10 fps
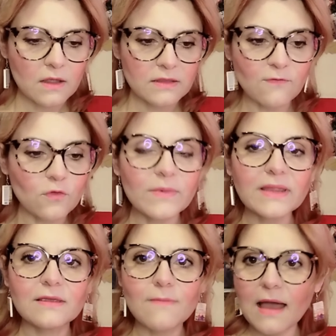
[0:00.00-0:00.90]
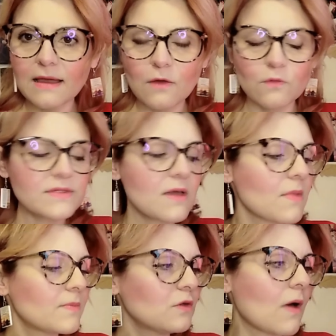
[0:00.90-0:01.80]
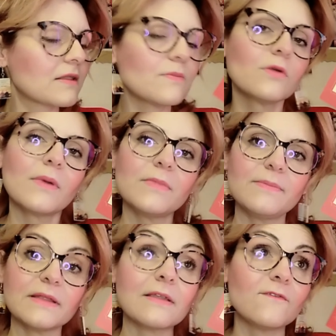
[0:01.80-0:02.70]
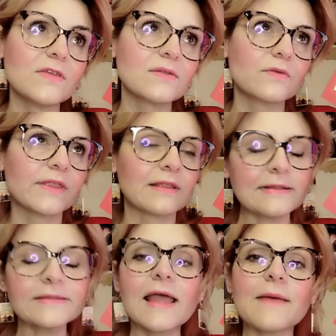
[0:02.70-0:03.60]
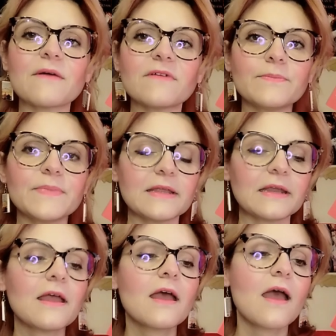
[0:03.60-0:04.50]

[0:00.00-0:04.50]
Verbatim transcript: dei volumetti manga a cui siamo abituati, probabilmente visto il tema vampiri